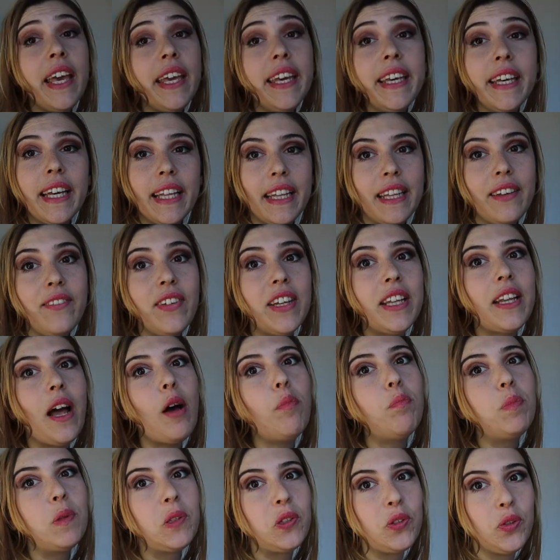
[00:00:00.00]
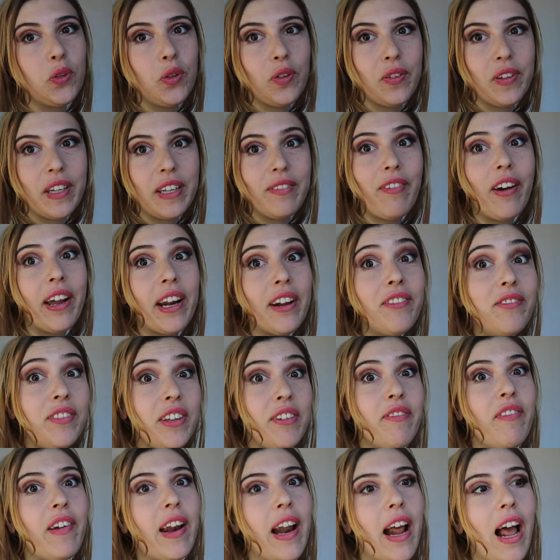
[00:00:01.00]
In cattività possono arrivare a
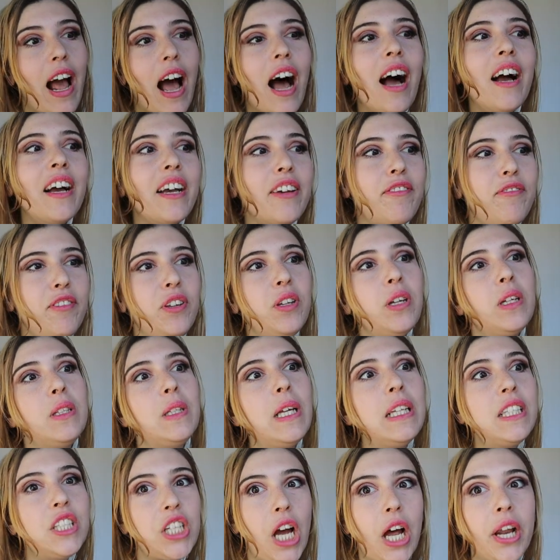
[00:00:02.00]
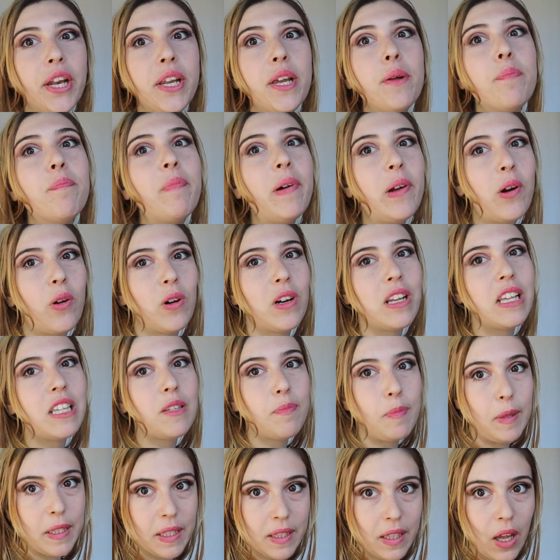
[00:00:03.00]
vivere anche fino ai 10 anni, però
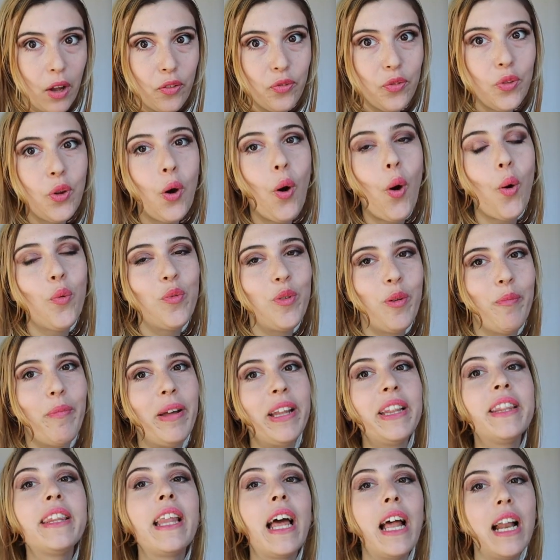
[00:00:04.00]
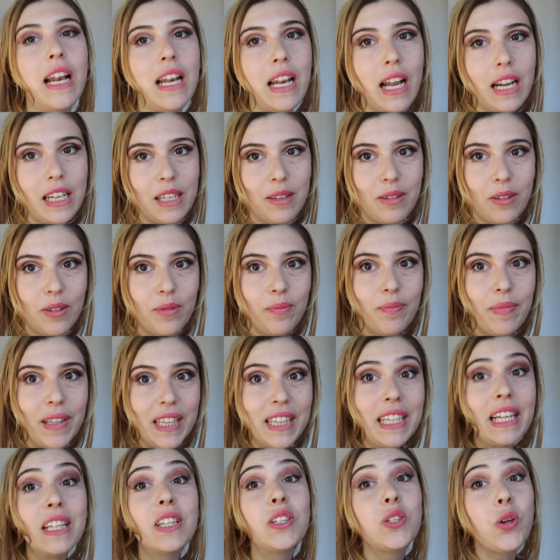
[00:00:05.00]
rispettando ovviamente
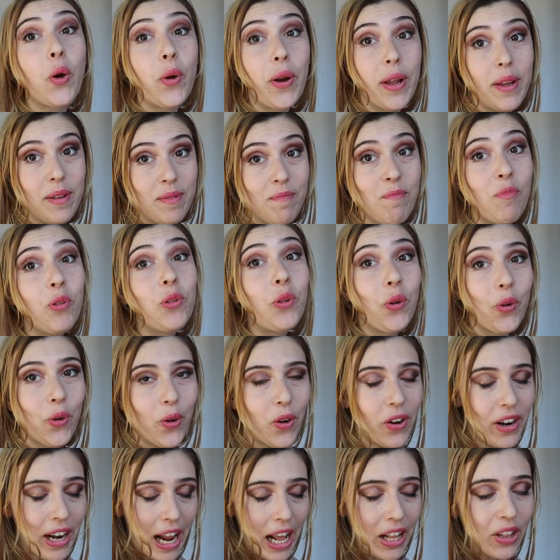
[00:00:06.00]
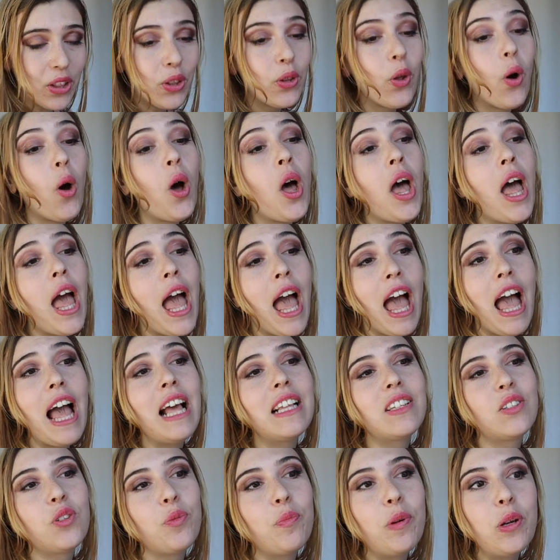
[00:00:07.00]
l'alimentazione in modo corretto
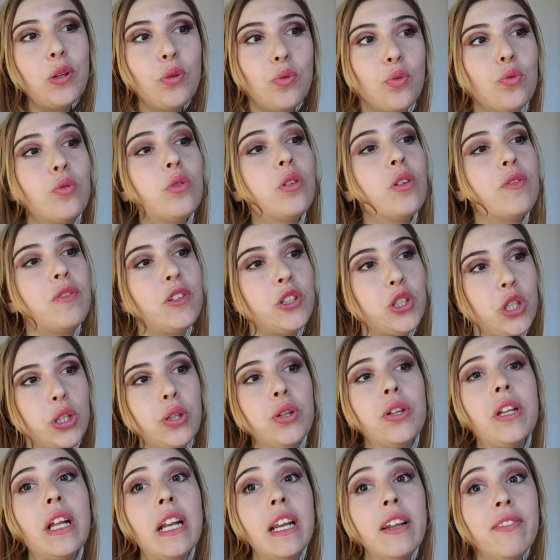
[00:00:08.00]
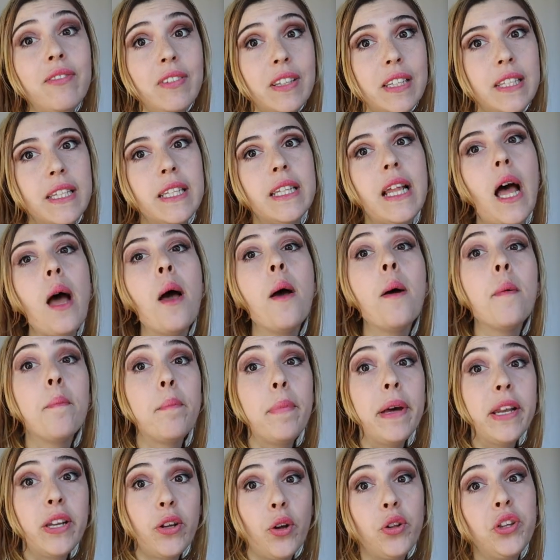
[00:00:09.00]
e soprattutto facendo delle visite
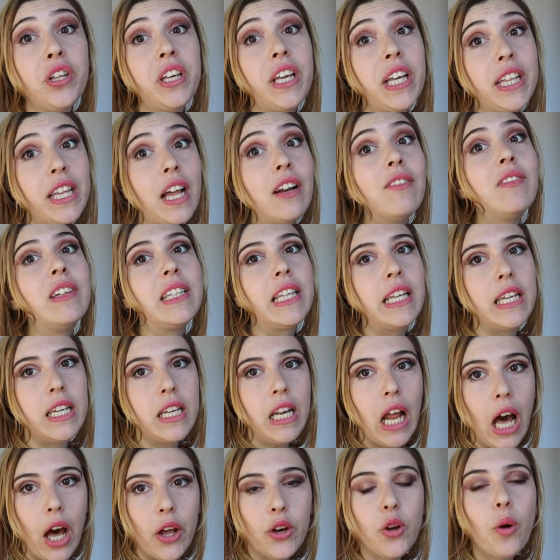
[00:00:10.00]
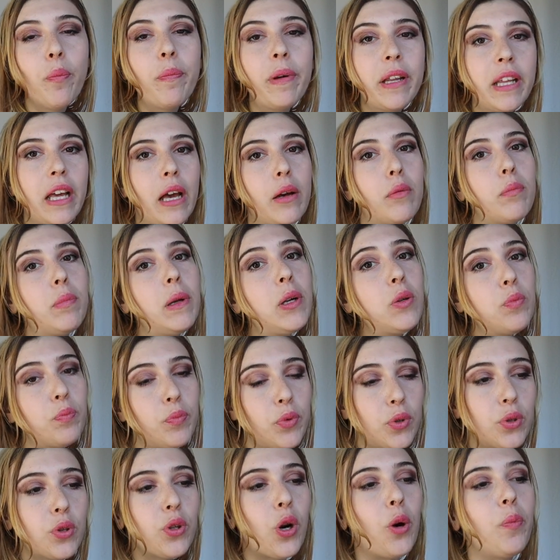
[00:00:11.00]
periodiche dal veterinario, perché per,
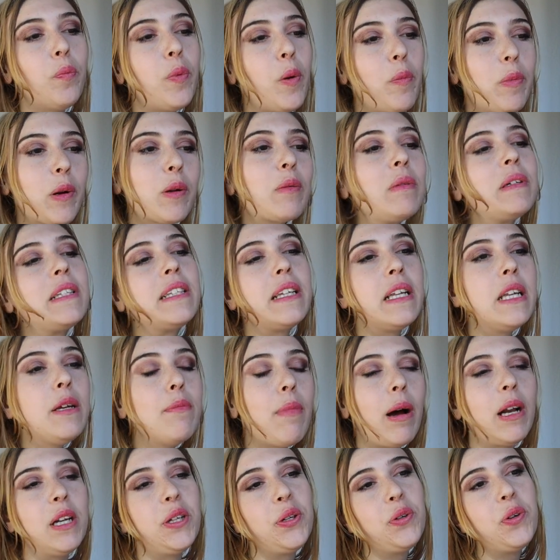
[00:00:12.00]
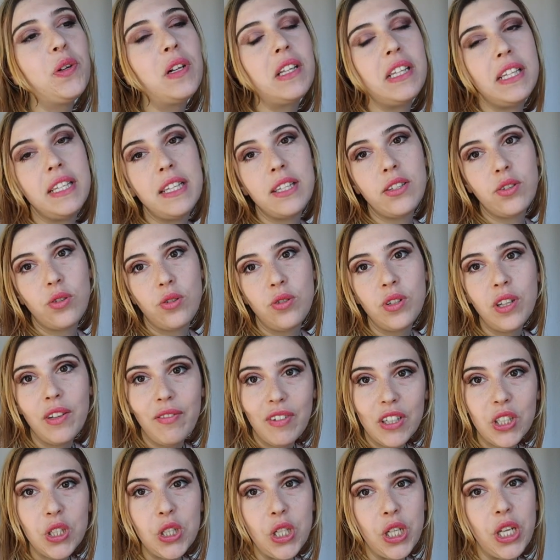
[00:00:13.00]
purtroppo per questi animali non esistono dei
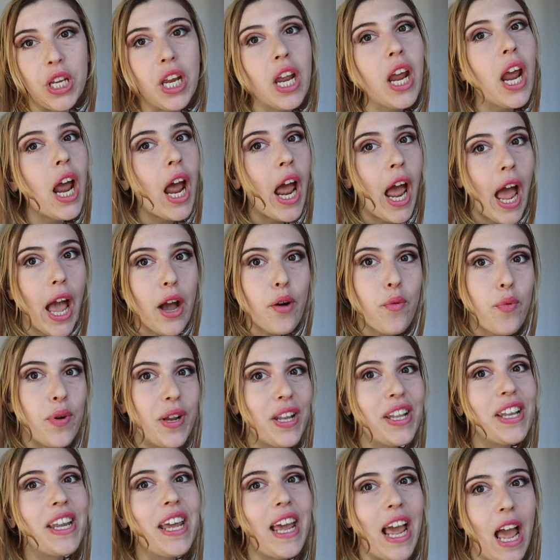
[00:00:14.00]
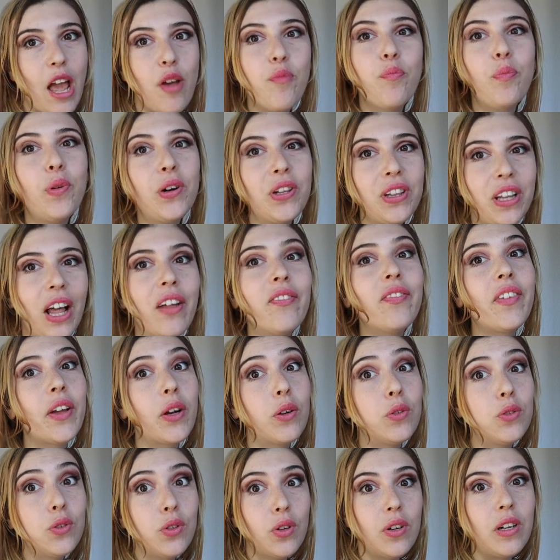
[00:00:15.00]
vaccini e quindi è importante
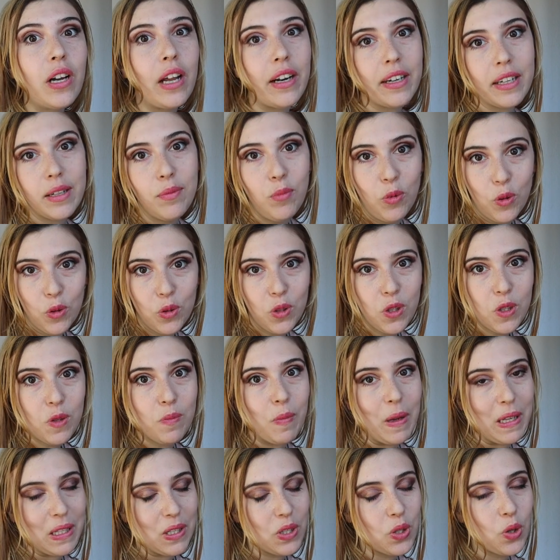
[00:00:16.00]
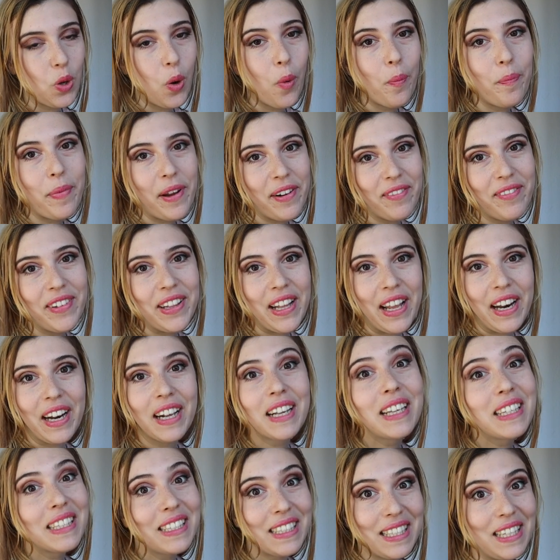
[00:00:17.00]
controllarli molto spesso per vedere
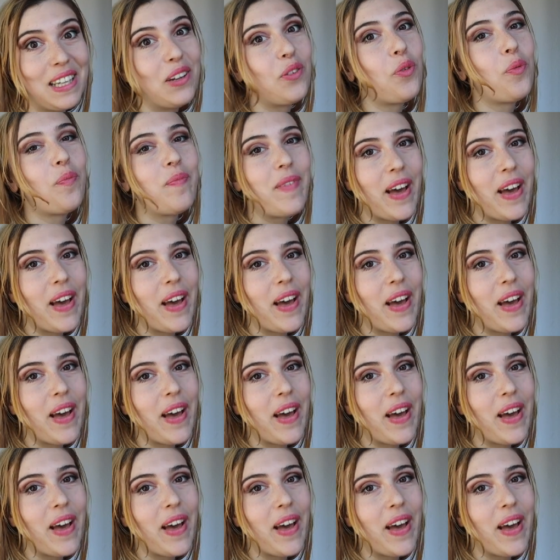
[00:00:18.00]
che stiano